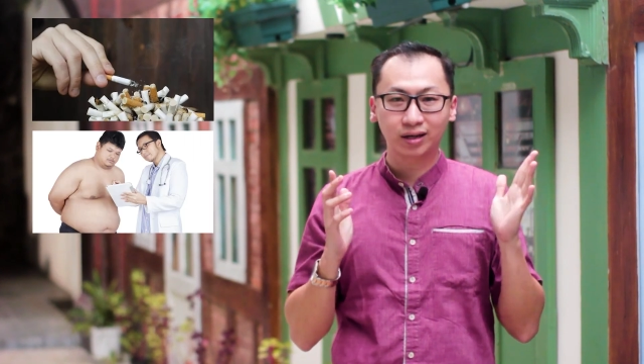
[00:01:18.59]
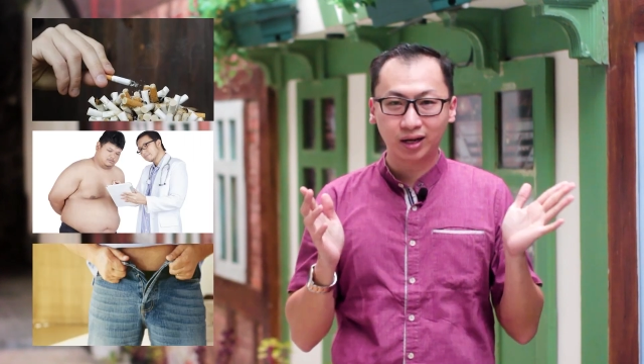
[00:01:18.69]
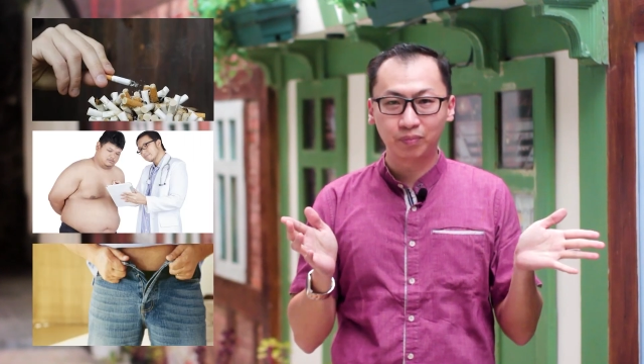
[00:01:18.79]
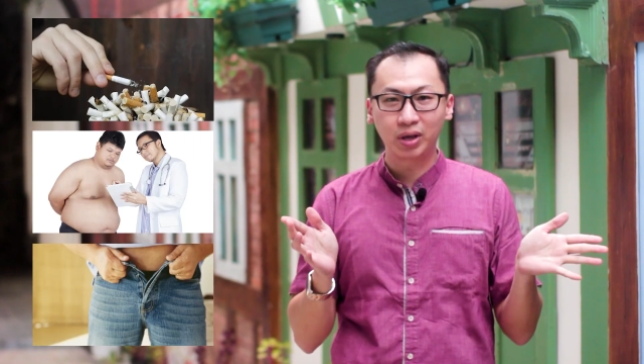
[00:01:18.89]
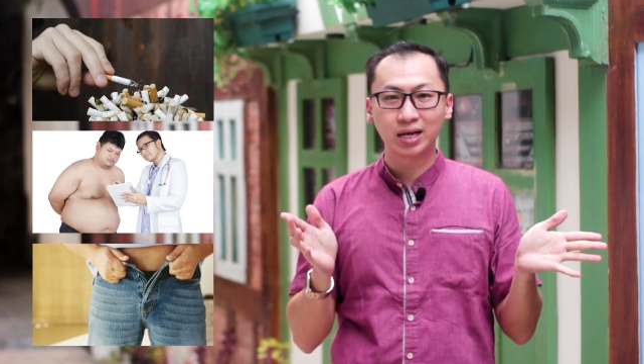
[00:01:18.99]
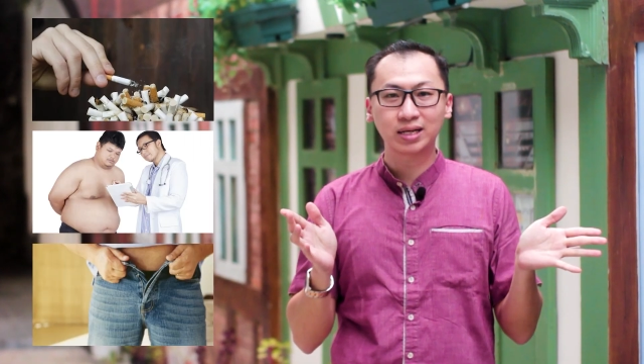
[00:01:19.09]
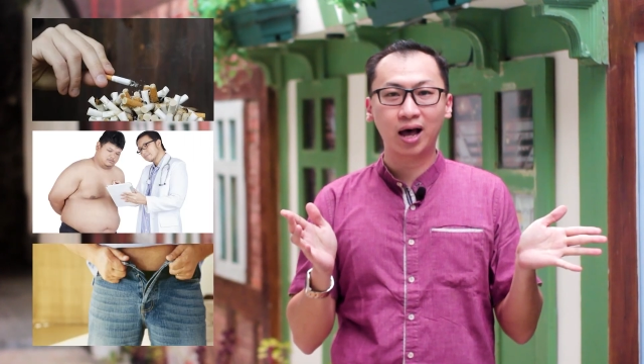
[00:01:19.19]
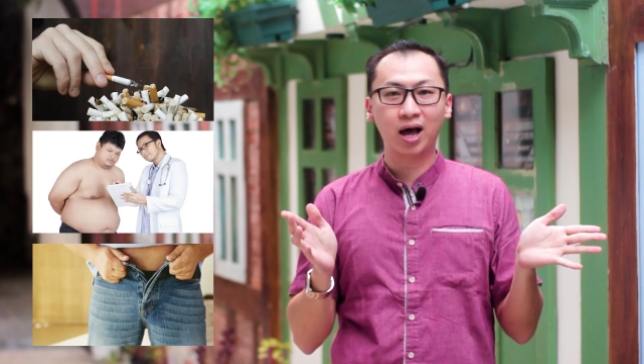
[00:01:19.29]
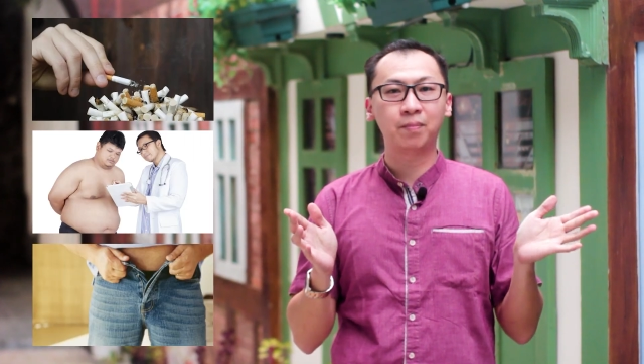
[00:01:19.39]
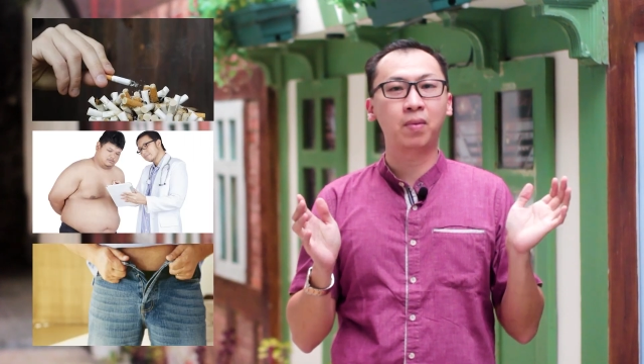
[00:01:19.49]

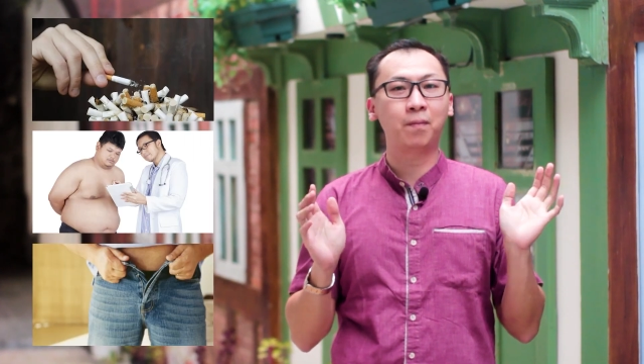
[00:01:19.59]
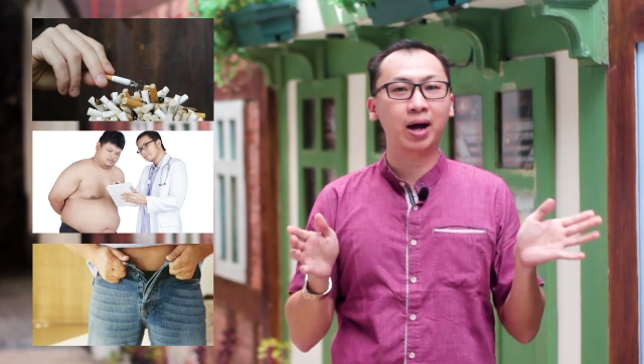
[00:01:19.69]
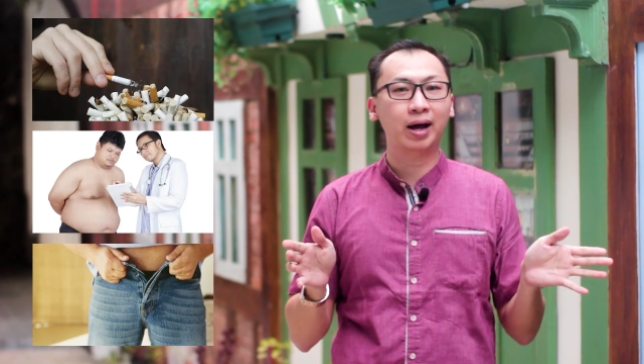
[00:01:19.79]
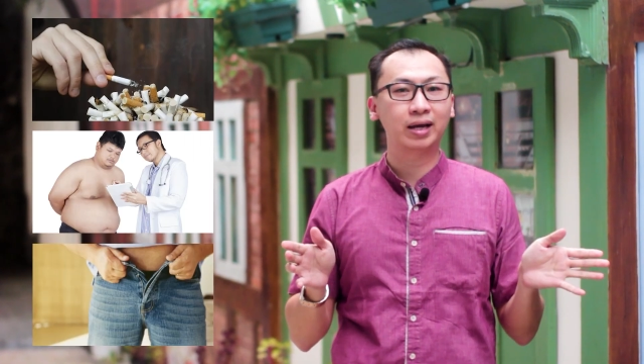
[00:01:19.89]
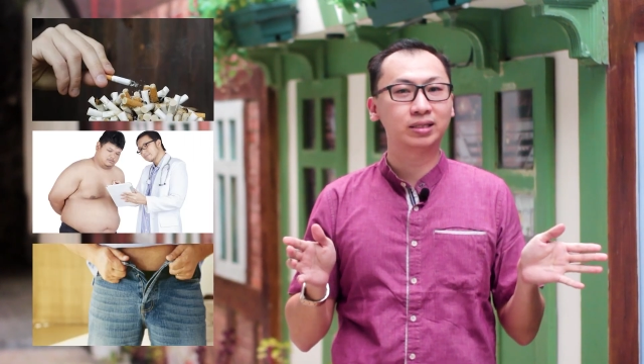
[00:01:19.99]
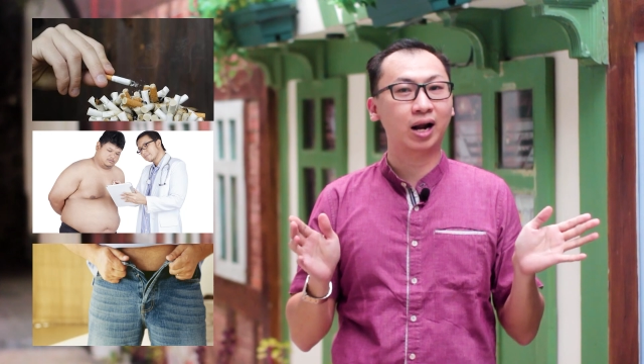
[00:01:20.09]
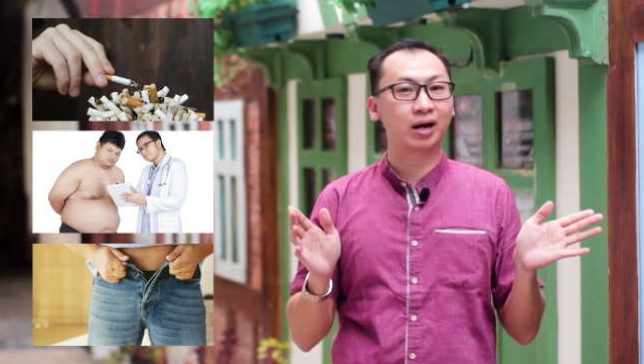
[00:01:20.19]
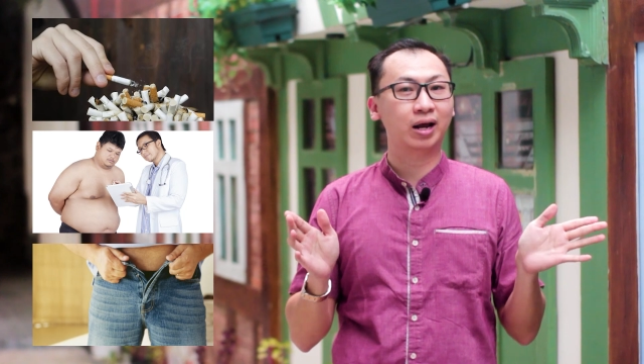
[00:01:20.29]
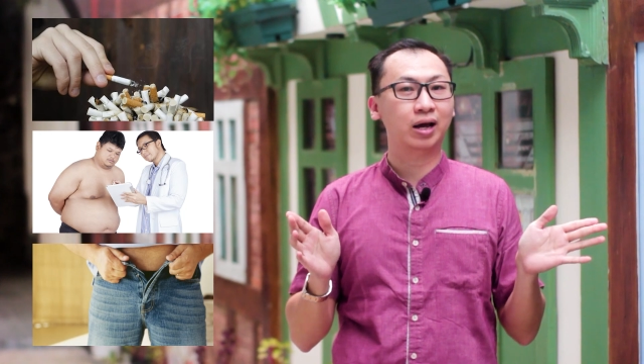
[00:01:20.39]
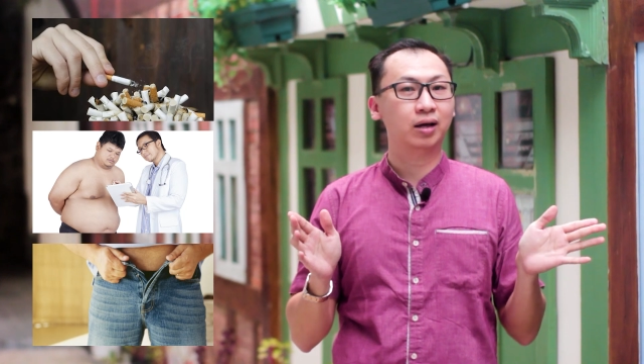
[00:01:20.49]
kebiasaan memakai
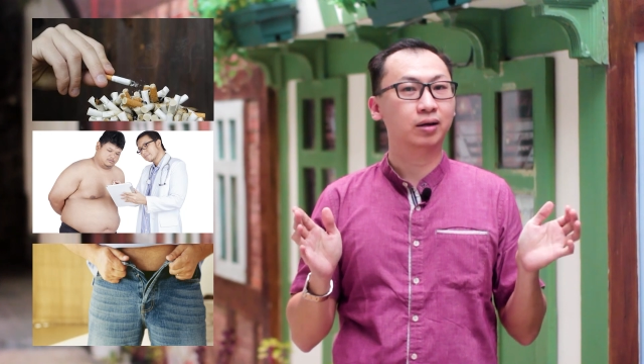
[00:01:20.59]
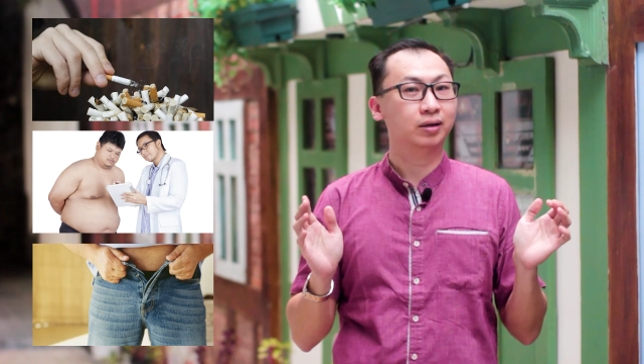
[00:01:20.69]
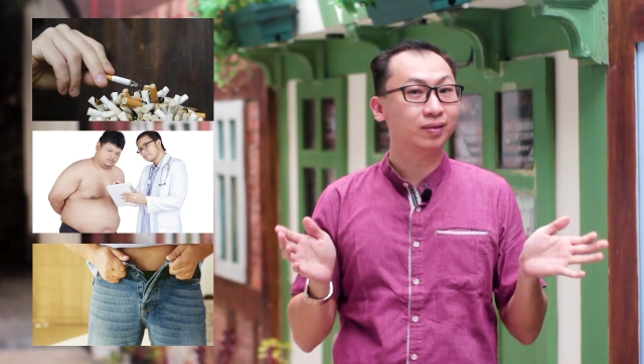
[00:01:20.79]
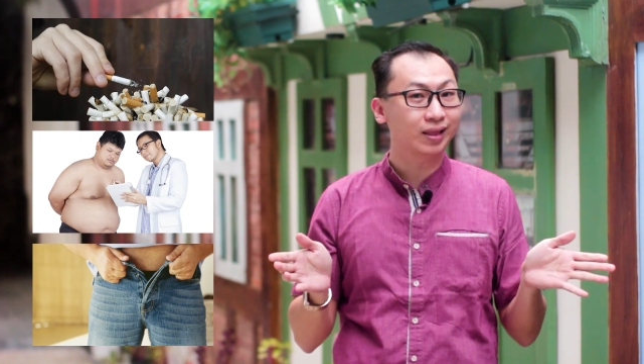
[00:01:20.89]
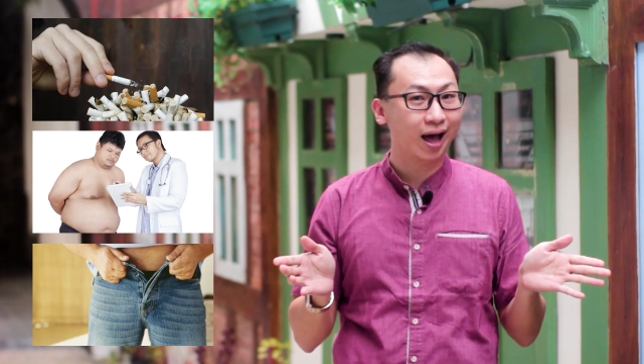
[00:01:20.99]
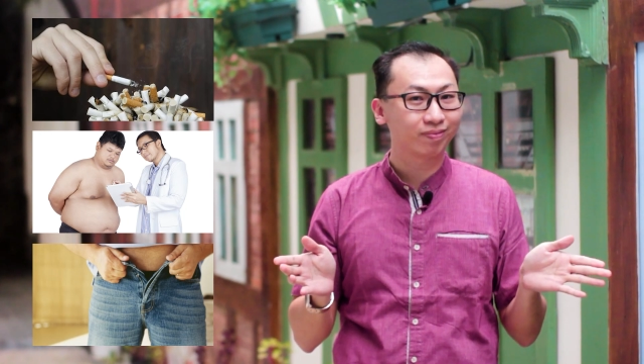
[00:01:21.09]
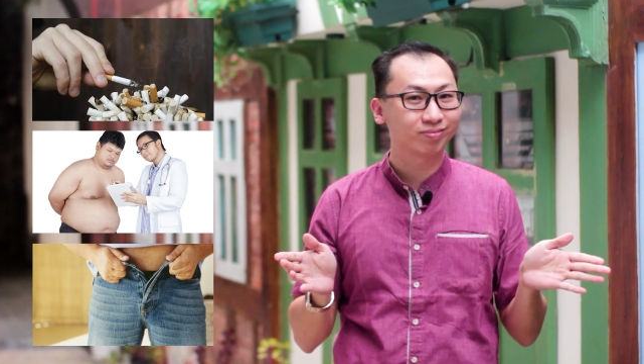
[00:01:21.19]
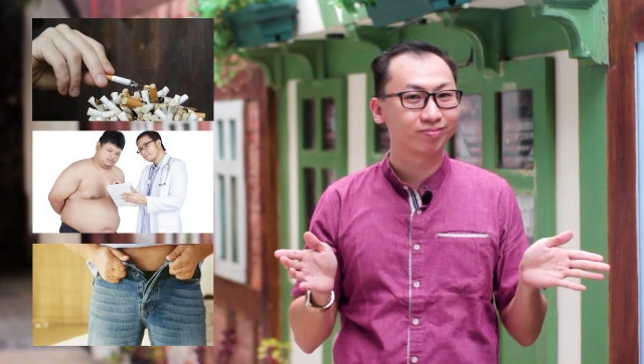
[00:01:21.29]
celana ketat,